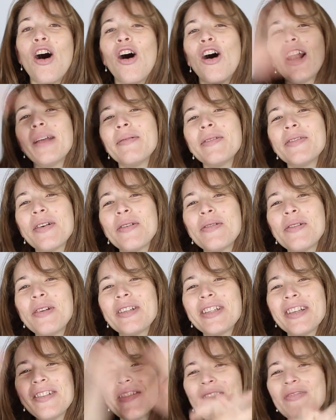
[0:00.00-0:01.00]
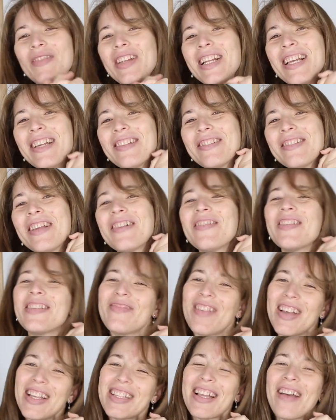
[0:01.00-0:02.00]
Hola mis fabulosas, bienvenidas una vez
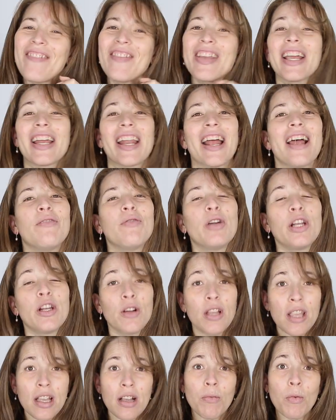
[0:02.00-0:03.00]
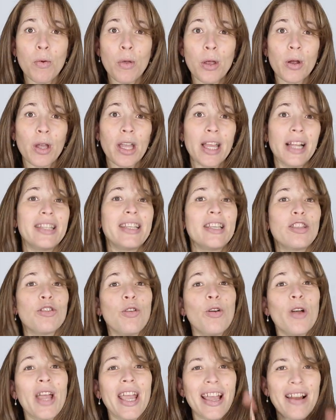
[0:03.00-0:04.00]
más a mi canal Bueno, y como vieron en el
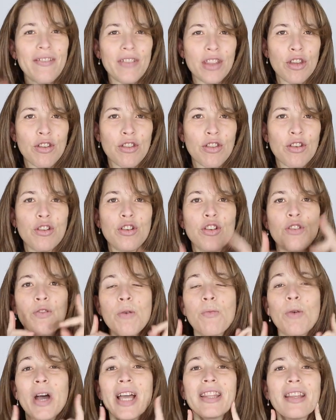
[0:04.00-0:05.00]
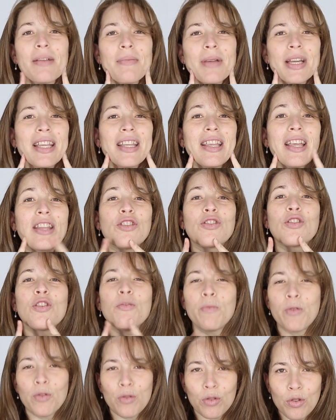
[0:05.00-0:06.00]
título, en el video de hoy nos vamos a estar maquillando
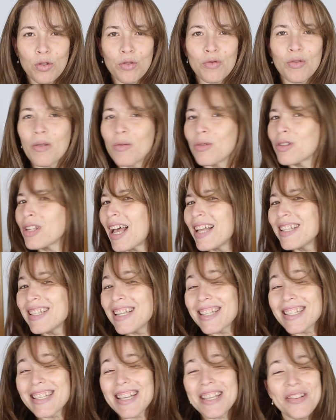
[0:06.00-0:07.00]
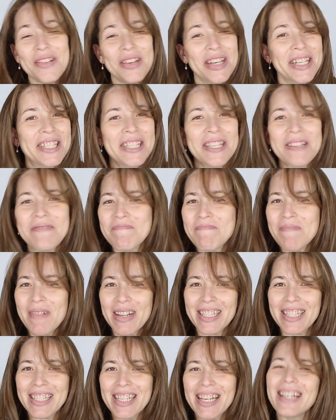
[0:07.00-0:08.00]
con productos nuevos Así que señores, sin
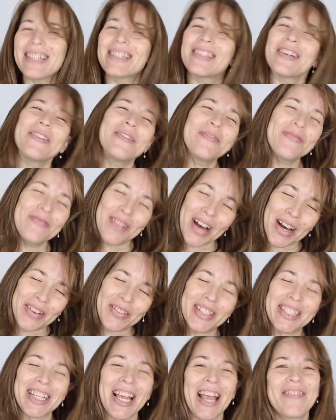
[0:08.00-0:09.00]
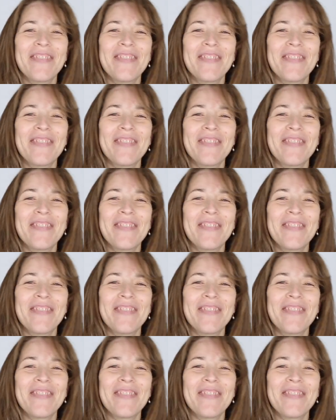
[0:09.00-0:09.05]
más dilación, vamos a